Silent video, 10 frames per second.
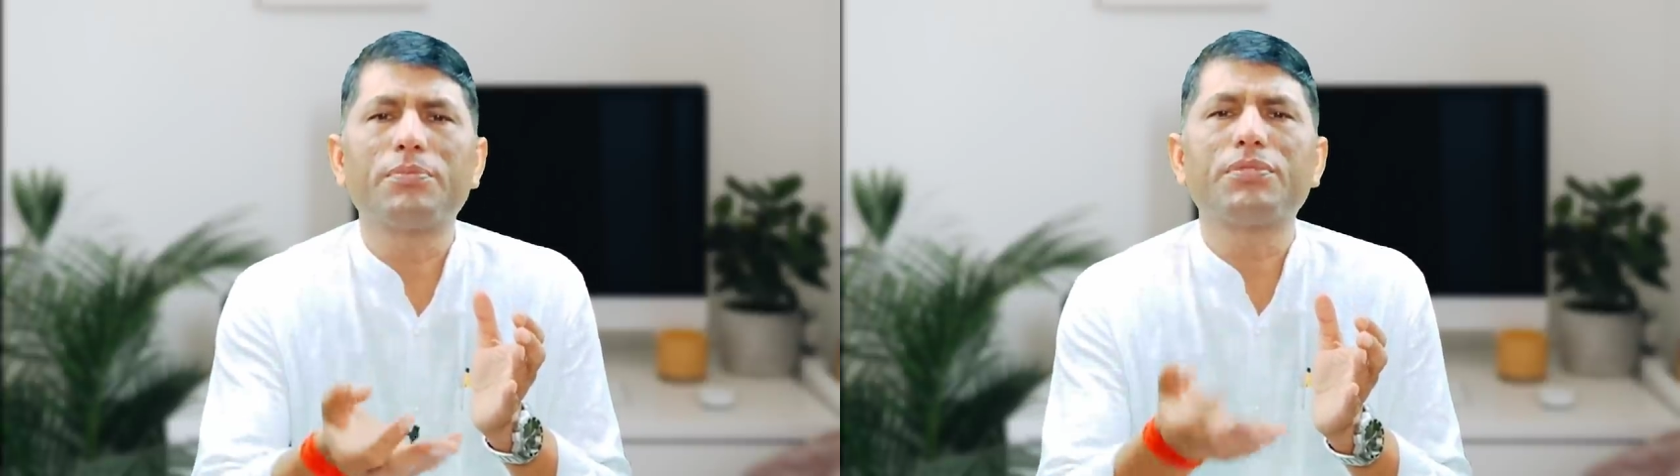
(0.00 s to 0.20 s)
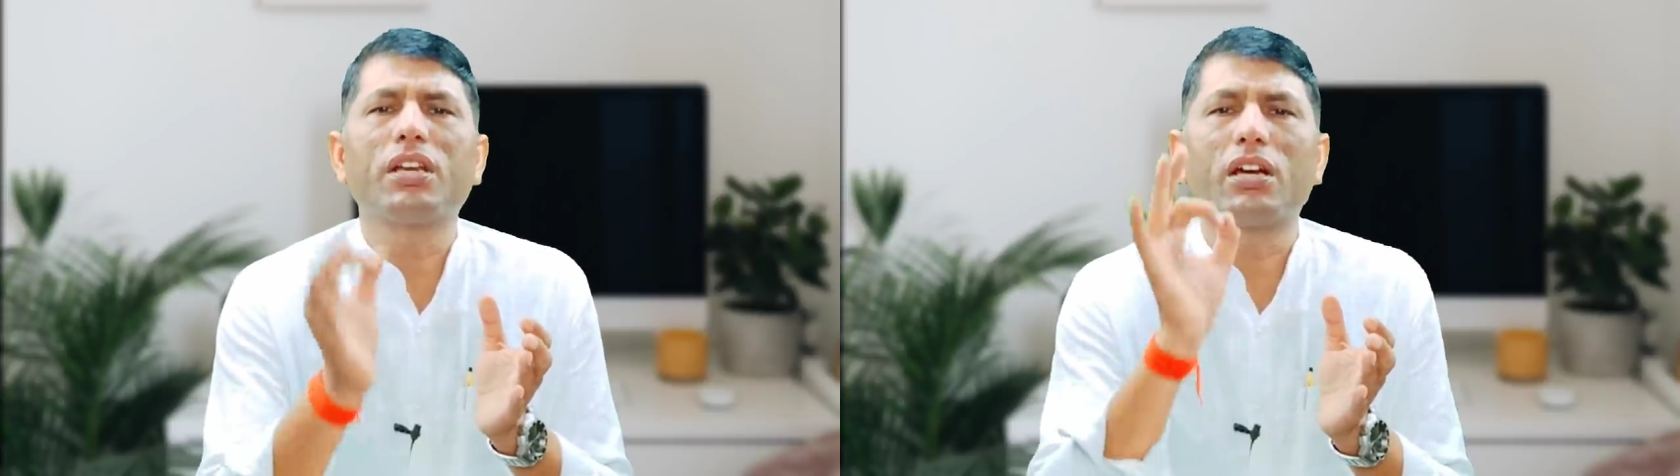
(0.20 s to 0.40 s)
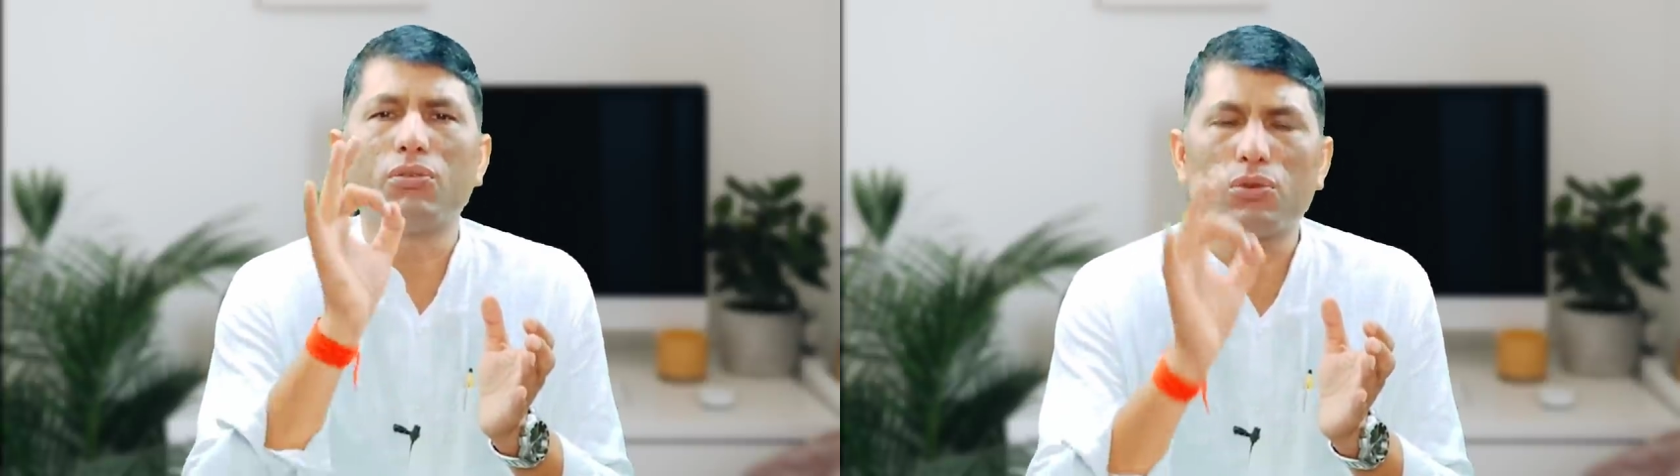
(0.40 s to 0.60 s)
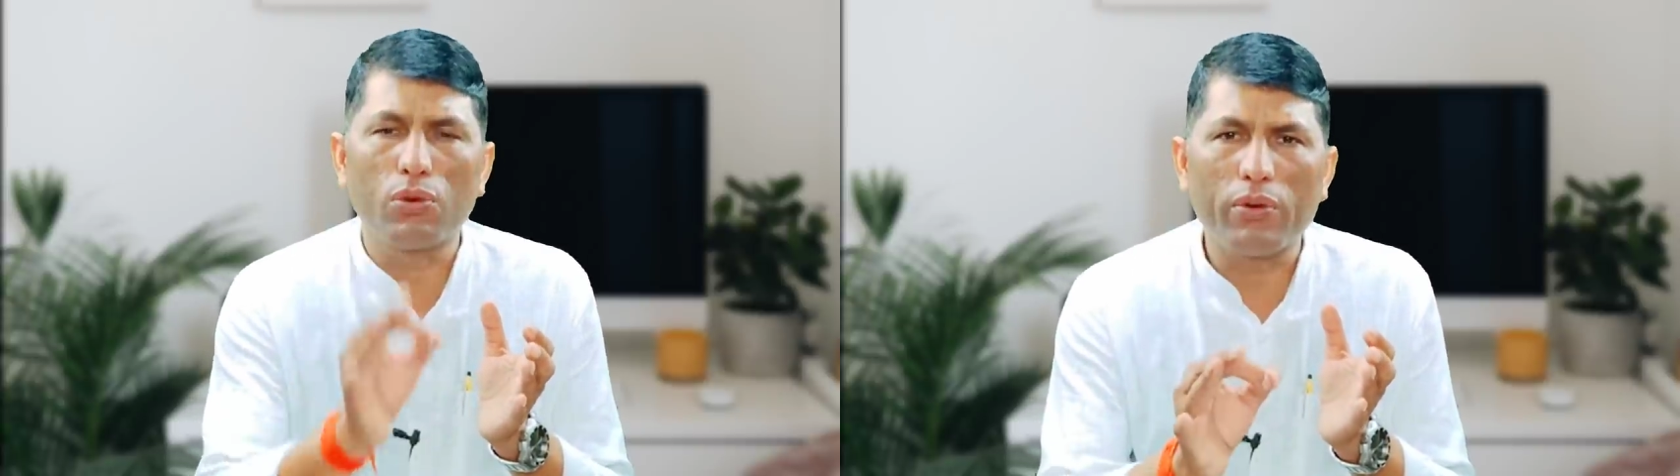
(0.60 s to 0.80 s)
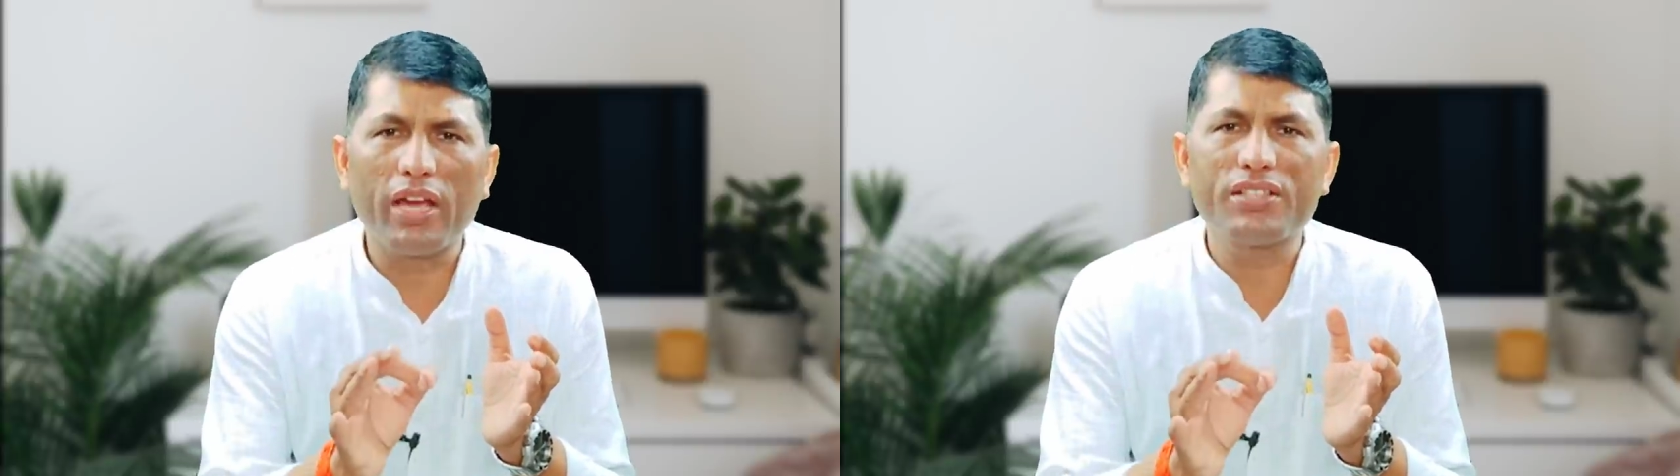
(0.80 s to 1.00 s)
तरफ से अकाउंट
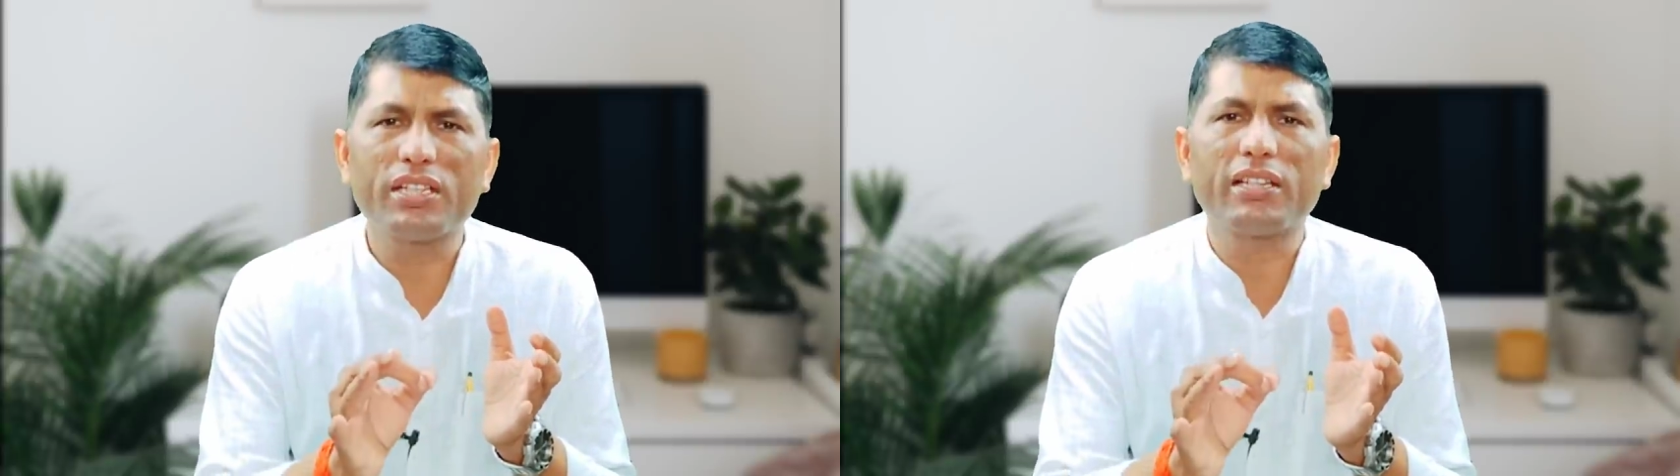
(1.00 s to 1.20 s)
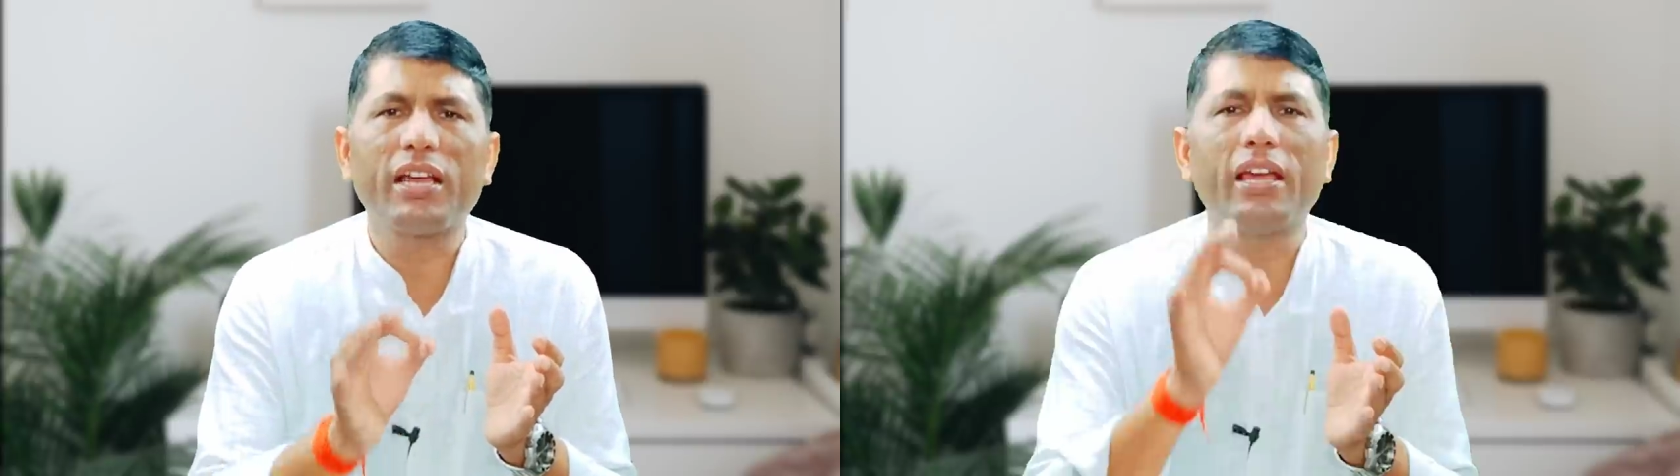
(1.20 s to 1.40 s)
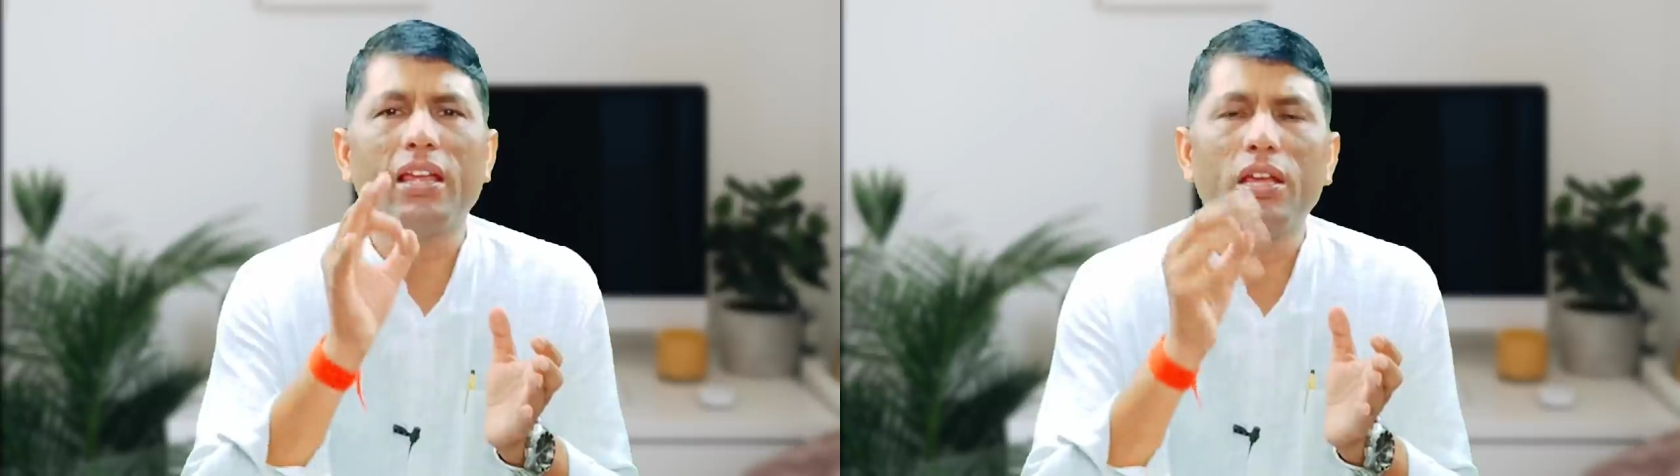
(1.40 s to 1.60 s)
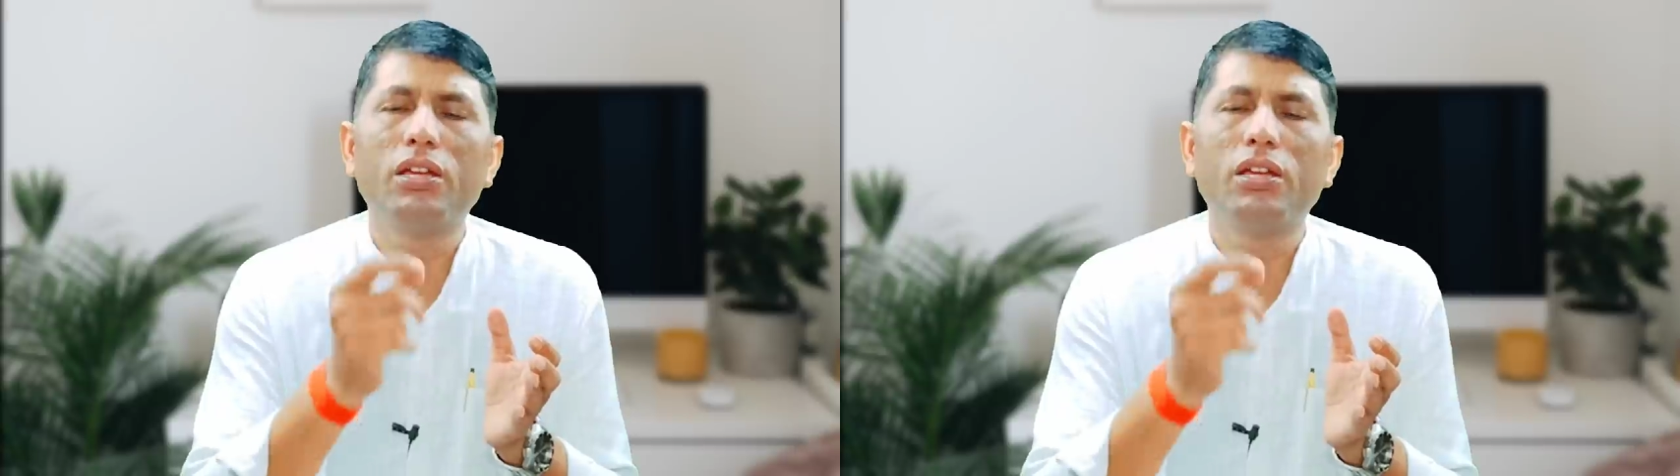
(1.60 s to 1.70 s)
खुलवाया जाता है